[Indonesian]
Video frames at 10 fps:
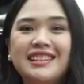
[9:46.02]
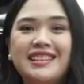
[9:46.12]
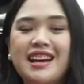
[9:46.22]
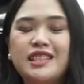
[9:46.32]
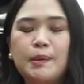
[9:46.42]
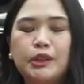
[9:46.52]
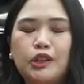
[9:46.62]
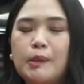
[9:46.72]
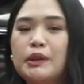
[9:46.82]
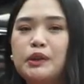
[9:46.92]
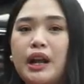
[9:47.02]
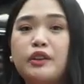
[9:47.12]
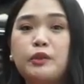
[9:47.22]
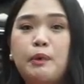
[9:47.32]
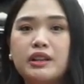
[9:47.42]
Nah, sahabat susah kebetulan
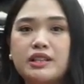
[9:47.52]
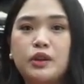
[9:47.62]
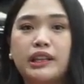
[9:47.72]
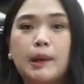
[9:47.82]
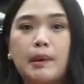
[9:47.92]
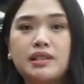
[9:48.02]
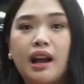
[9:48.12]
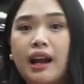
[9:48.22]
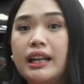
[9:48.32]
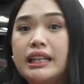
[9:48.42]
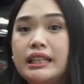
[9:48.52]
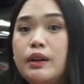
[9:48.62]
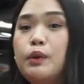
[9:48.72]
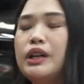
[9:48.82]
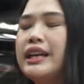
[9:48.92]
roofboxnya sudah kita pasangkan
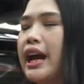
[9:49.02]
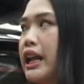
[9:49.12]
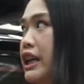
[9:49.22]
di Wuling